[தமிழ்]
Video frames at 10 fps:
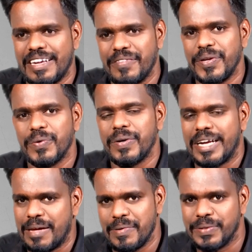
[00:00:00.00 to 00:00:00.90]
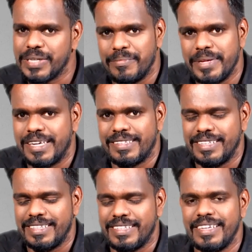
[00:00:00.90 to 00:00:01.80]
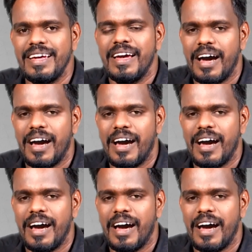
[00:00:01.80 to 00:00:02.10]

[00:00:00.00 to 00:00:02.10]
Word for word: ரெவன்யூ எல்லாமே வந்து கம்மியாகிட்டு தான் இருக்குது